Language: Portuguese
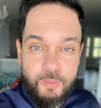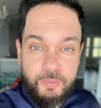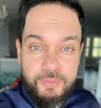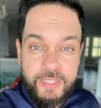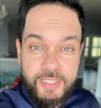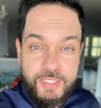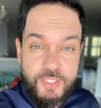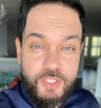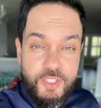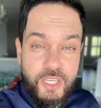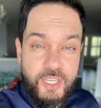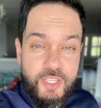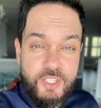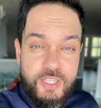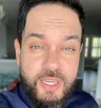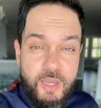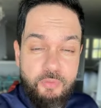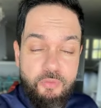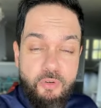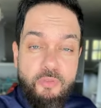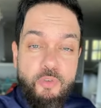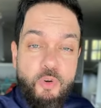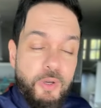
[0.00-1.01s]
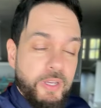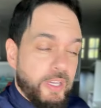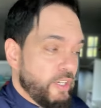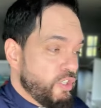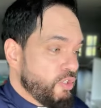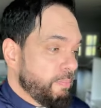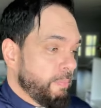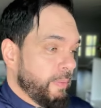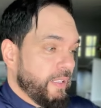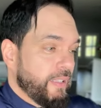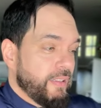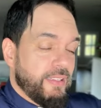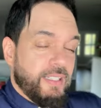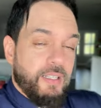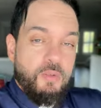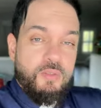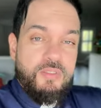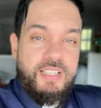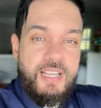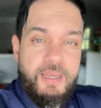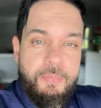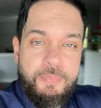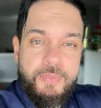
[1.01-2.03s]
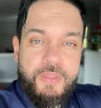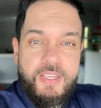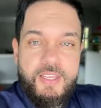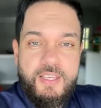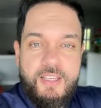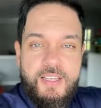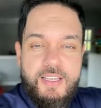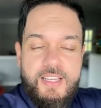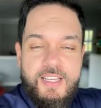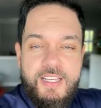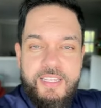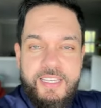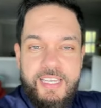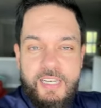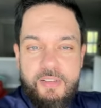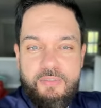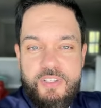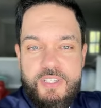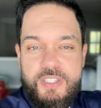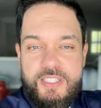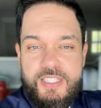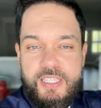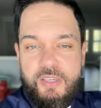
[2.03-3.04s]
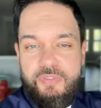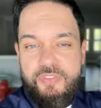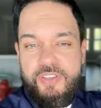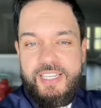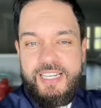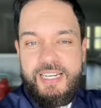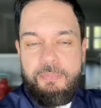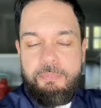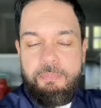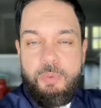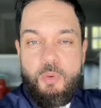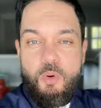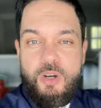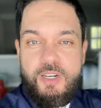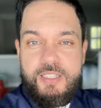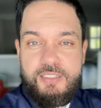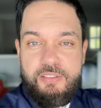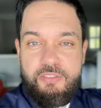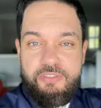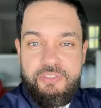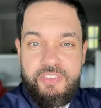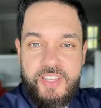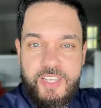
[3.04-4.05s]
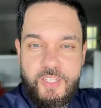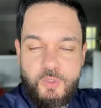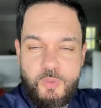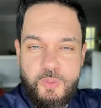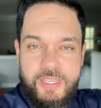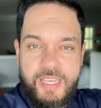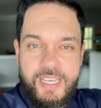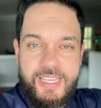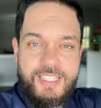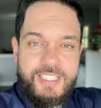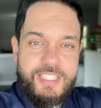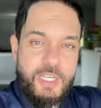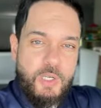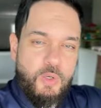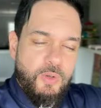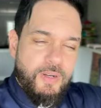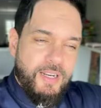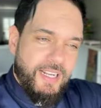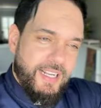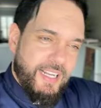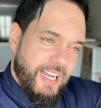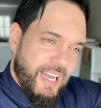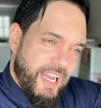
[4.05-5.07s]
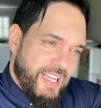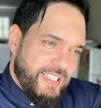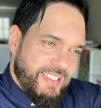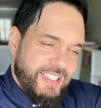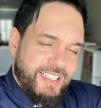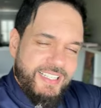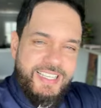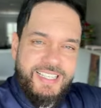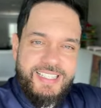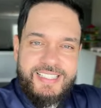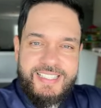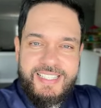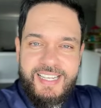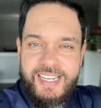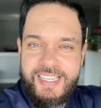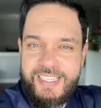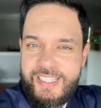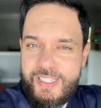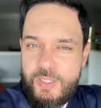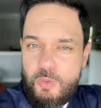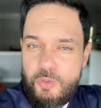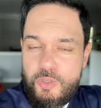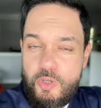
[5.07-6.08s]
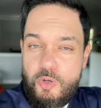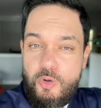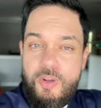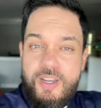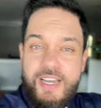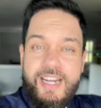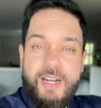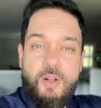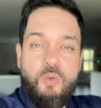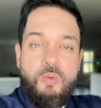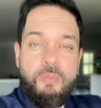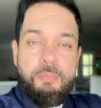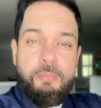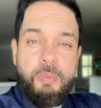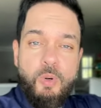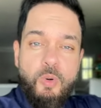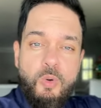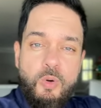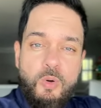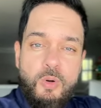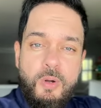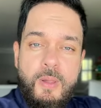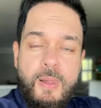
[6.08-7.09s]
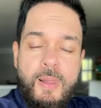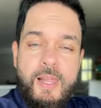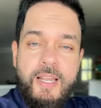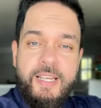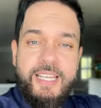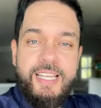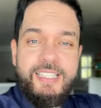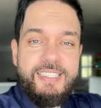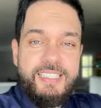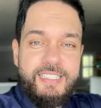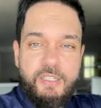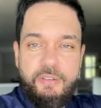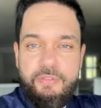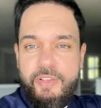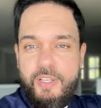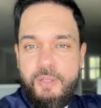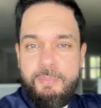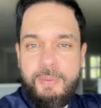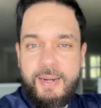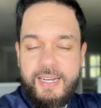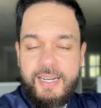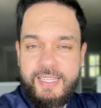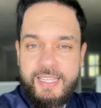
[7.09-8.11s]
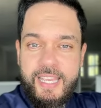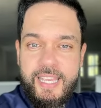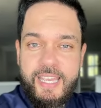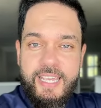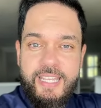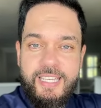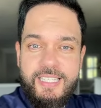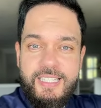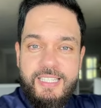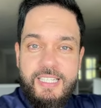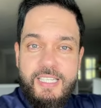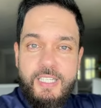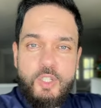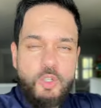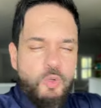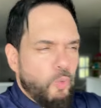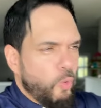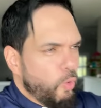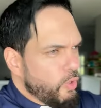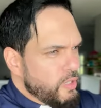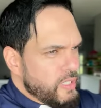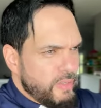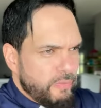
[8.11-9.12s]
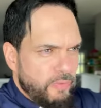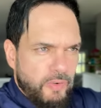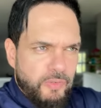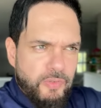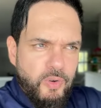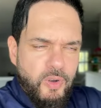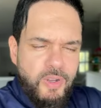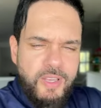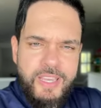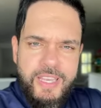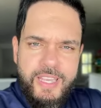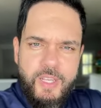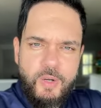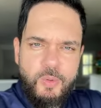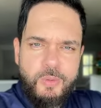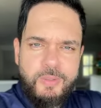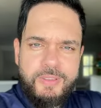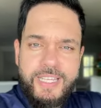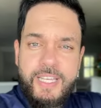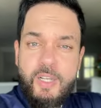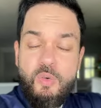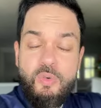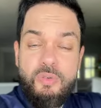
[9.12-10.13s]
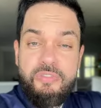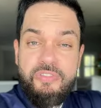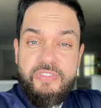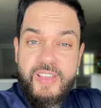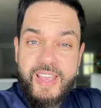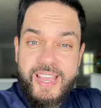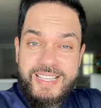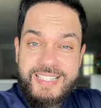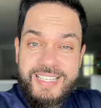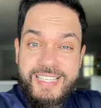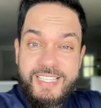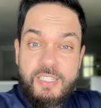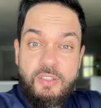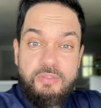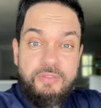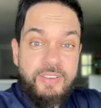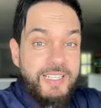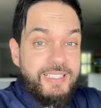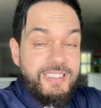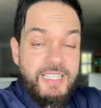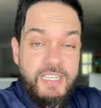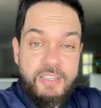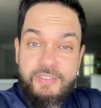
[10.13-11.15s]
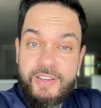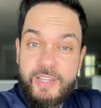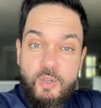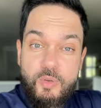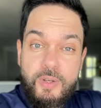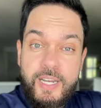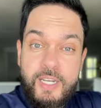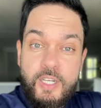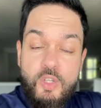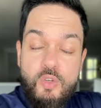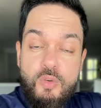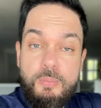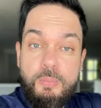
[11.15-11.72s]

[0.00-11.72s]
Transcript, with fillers: Tem gente que é o um fofoqueiro de plantão, sabe? Aquela vizinha que fica na porta vendo quem que chegou na casa, quem que saiu, o que, que o cara comprou, quem tá devendo para quem. Não ouça fofoqueiro, tem conversa que não vai te levar a lugar nenhum.